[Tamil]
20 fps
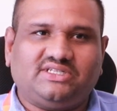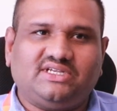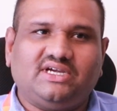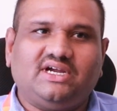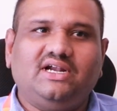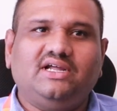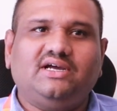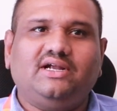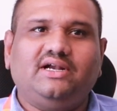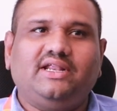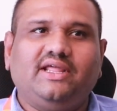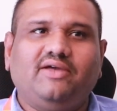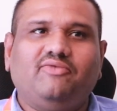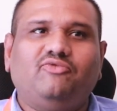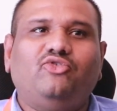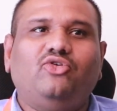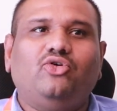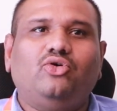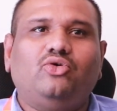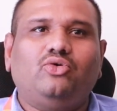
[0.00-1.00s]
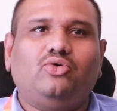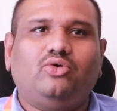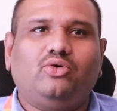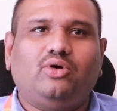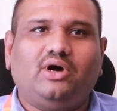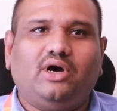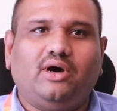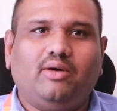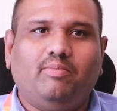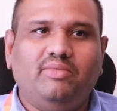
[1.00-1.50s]
பசங்களுக்குன்ட்டு எவ்வளோ
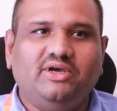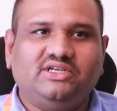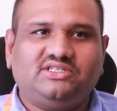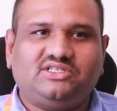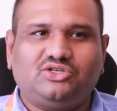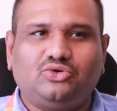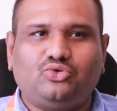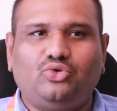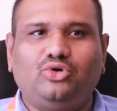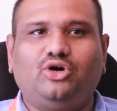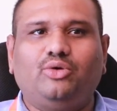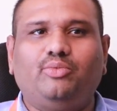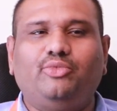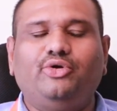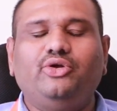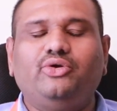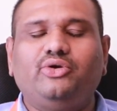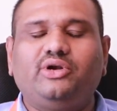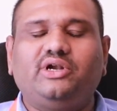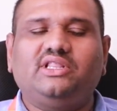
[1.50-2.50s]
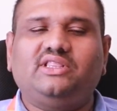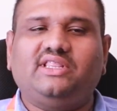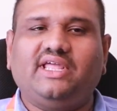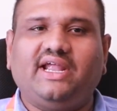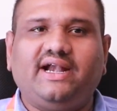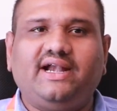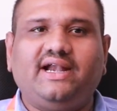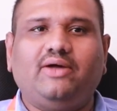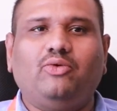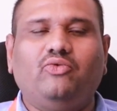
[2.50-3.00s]
பெஸ்ட்டு கொடுக்க முடியும்ன்ட்டு
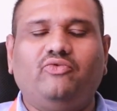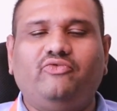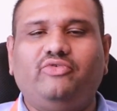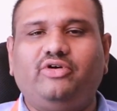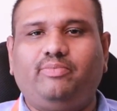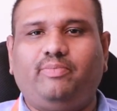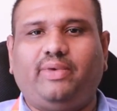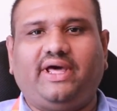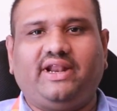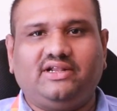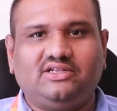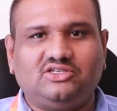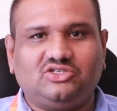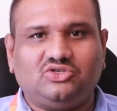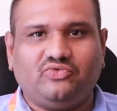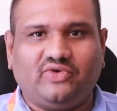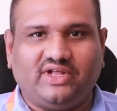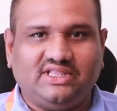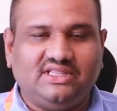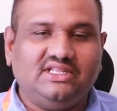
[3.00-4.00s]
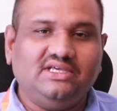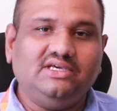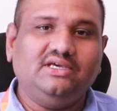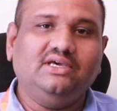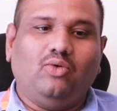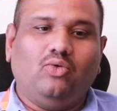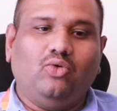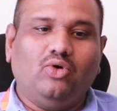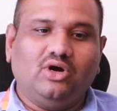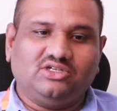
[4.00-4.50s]
தேடின ஒவ்வொரு பேரண்ட்ஸும் வந்து
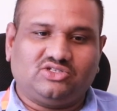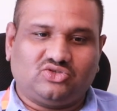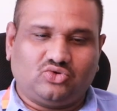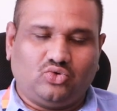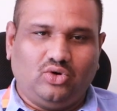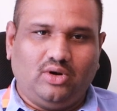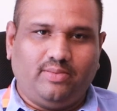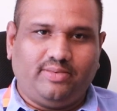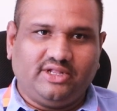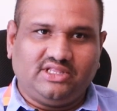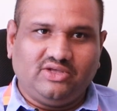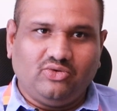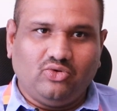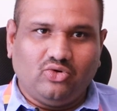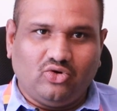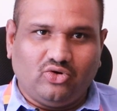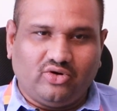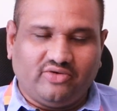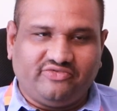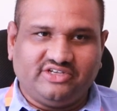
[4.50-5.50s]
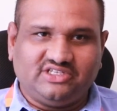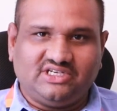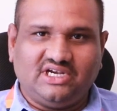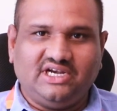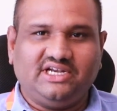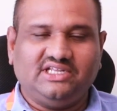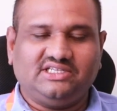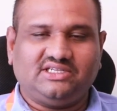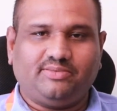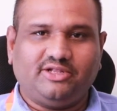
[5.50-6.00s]
உங்கள் ஸ்கூலை பற்றி உங்களோட
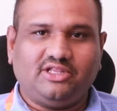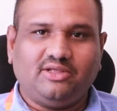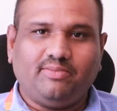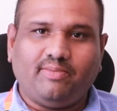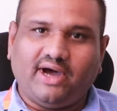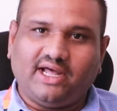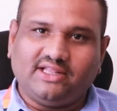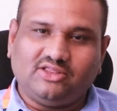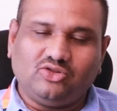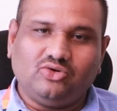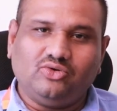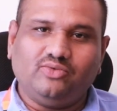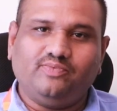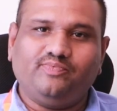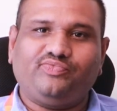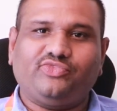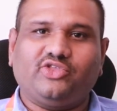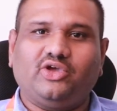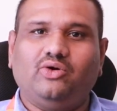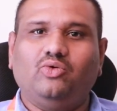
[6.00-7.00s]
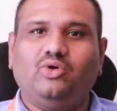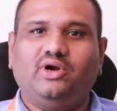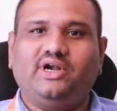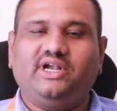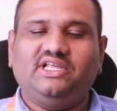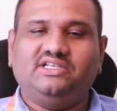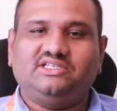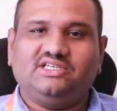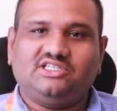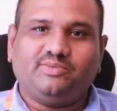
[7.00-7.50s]
ஃபெசிலிட்டிஸை பற்றி பார்த்தோம்
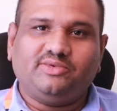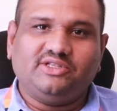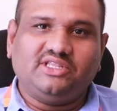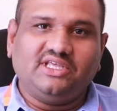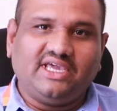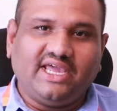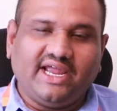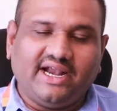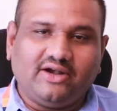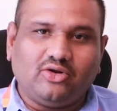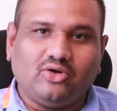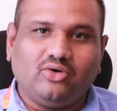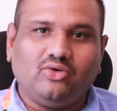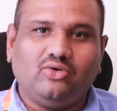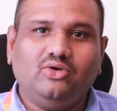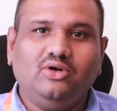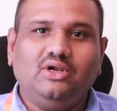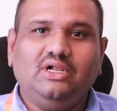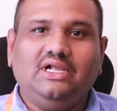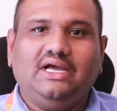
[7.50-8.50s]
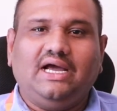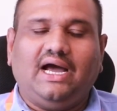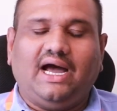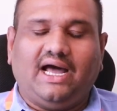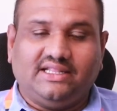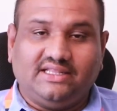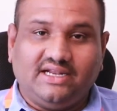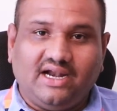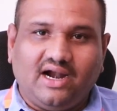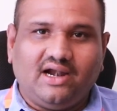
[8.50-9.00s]
உங்கள் டீச்சர்ஸை பற்றி கேட்டோம்
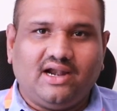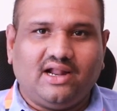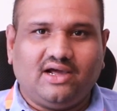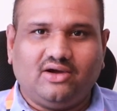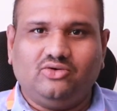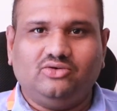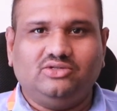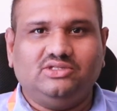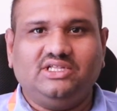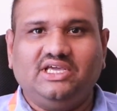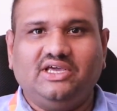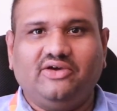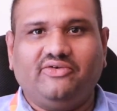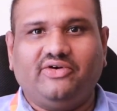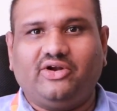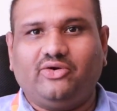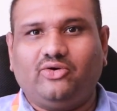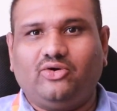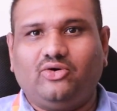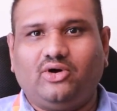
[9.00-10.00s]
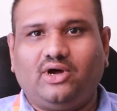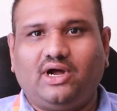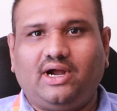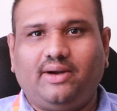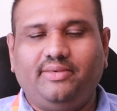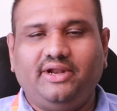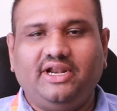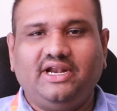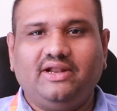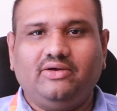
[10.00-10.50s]
அதனால் நாங்கள் வந்து இங்கே வரோம்
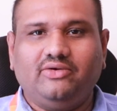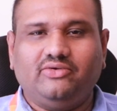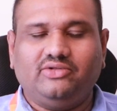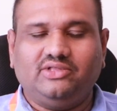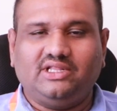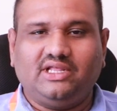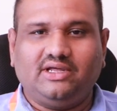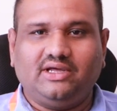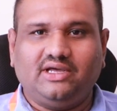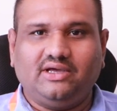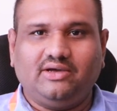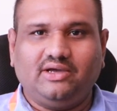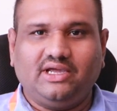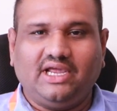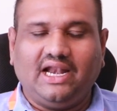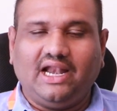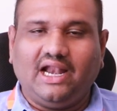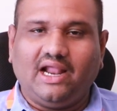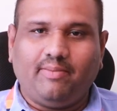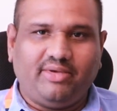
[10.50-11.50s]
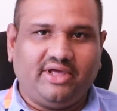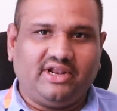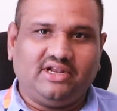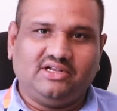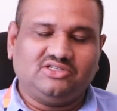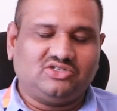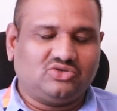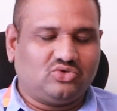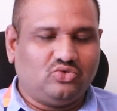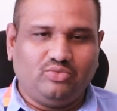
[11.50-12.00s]
அப்படின்னு வந்த எல்லா
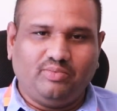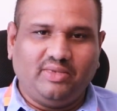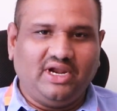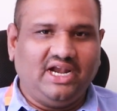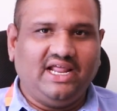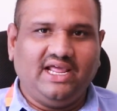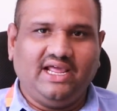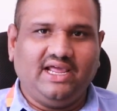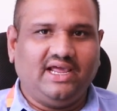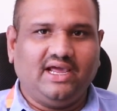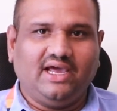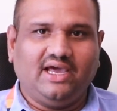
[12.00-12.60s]
பேரண்ட்ஸ்க்கும் உண்மையிலே